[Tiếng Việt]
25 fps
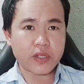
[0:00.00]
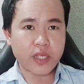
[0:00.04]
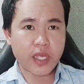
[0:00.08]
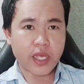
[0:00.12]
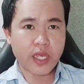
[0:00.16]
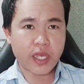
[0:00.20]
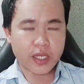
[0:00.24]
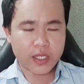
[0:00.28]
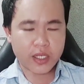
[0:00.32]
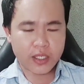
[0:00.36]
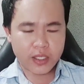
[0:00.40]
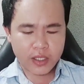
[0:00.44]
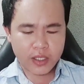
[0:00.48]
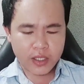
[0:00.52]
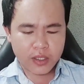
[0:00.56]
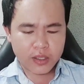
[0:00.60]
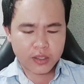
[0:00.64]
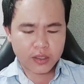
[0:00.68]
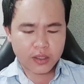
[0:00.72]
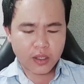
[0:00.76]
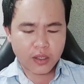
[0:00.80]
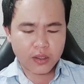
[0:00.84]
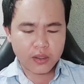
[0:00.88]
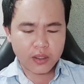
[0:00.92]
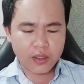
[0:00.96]
ràng
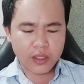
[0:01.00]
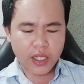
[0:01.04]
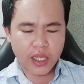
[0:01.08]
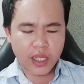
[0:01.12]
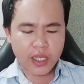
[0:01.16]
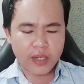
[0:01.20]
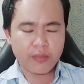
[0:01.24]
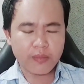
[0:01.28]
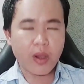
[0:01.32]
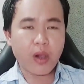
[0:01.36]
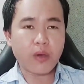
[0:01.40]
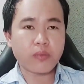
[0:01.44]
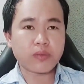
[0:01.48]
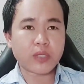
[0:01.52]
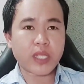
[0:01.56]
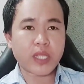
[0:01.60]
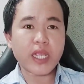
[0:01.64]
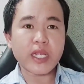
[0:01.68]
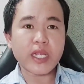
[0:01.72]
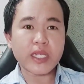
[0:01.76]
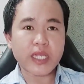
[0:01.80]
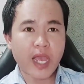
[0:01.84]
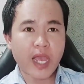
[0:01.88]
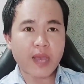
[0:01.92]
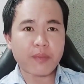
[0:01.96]
từ ngày 1
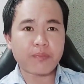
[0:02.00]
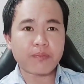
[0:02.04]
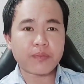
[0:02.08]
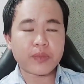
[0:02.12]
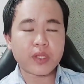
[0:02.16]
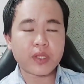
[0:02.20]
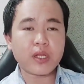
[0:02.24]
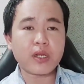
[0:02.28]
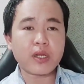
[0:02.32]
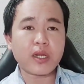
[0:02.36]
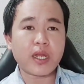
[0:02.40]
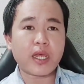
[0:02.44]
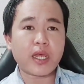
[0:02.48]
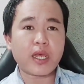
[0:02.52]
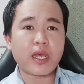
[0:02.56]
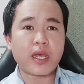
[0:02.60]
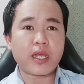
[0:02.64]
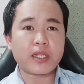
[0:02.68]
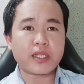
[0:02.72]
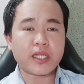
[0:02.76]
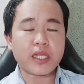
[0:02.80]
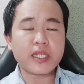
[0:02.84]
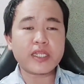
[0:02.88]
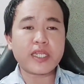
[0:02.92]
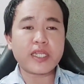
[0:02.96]
tháng chạp tức
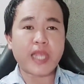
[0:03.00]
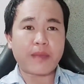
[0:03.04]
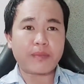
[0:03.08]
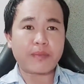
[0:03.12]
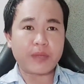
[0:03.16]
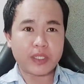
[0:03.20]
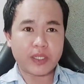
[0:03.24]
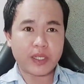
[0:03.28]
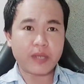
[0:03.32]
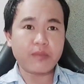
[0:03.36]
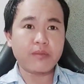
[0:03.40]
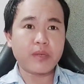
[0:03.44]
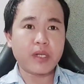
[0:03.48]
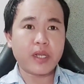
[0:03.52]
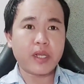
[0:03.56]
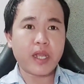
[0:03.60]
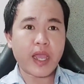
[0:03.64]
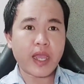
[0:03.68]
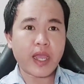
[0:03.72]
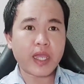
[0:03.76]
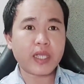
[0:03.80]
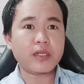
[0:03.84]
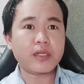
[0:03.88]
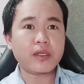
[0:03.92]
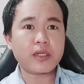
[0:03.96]
là tháng chạp là tháng
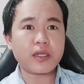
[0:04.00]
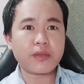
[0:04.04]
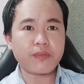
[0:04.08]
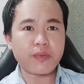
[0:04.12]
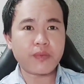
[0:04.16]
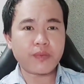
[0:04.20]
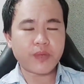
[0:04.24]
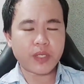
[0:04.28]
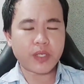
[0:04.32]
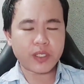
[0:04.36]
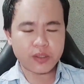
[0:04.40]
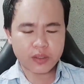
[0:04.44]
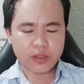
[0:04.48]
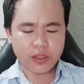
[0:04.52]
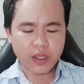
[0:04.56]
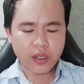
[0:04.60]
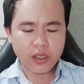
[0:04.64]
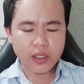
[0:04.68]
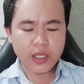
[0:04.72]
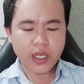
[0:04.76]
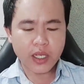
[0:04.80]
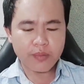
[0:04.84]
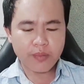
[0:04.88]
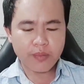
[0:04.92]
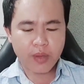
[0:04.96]
12 đó các quý vị
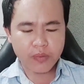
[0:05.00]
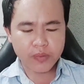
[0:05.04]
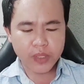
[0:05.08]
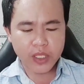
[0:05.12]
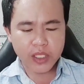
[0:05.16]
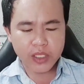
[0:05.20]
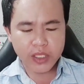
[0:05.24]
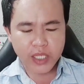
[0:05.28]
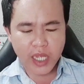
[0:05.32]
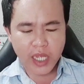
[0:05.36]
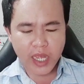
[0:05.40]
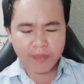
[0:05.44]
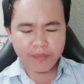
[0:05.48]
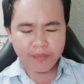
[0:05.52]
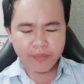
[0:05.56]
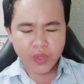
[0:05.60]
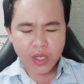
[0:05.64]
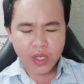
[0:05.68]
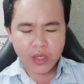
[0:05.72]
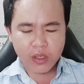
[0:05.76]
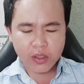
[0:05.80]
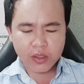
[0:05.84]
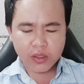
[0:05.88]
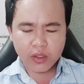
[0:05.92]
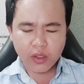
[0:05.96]
từ ngày 1 tháng chạp
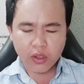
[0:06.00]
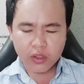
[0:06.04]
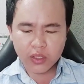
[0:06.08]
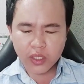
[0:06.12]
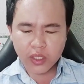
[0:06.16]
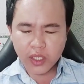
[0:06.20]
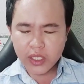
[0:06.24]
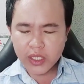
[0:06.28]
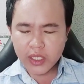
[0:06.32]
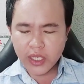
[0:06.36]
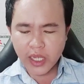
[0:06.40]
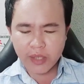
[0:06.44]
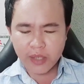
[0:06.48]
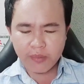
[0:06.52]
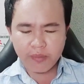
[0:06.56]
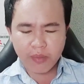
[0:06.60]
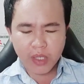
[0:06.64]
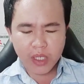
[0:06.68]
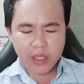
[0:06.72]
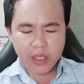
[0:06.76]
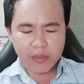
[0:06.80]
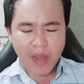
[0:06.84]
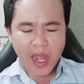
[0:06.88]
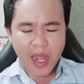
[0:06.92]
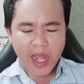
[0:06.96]
cho tới ngày
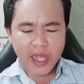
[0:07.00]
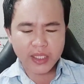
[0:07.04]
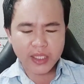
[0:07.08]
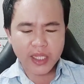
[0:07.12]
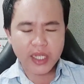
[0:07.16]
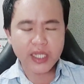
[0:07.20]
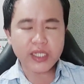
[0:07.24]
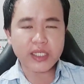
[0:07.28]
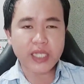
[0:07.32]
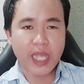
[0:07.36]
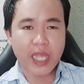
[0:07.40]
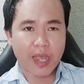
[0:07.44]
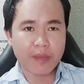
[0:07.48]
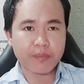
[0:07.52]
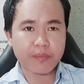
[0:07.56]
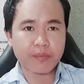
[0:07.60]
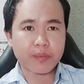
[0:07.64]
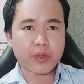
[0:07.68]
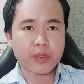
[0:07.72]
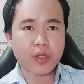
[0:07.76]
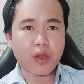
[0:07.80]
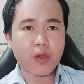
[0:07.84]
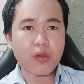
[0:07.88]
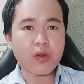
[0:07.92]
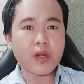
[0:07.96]
13 tháng chạp
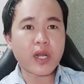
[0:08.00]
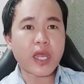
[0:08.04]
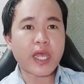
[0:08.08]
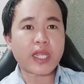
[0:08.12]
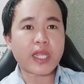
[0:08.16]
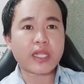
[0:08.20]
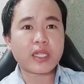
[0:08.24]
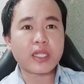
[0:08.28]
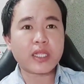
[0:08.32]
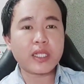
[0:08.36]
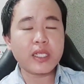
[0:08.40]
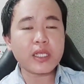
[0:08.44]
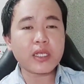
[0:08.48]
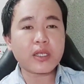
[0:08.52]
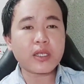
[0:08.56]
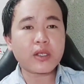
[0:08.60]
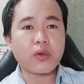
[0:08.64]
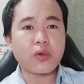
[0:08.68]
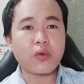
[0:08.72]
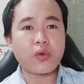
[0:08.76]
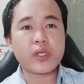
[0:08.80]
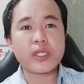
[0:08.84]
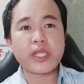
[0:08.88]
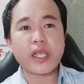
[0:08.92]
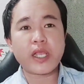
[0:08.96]
nó là tiết
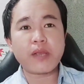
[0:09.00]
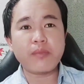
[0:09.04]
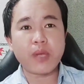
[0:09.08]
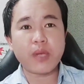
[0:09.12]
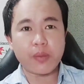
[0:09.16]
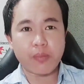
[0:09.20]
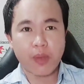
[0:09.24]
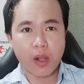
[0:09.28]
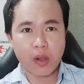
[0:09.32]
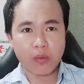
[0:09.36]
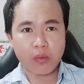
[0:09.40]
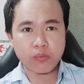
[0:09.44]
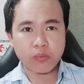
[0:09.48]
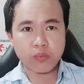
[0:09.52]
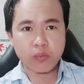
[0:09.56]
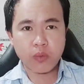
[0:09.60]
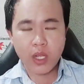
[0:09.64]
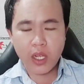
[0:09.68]
của cái tháng 11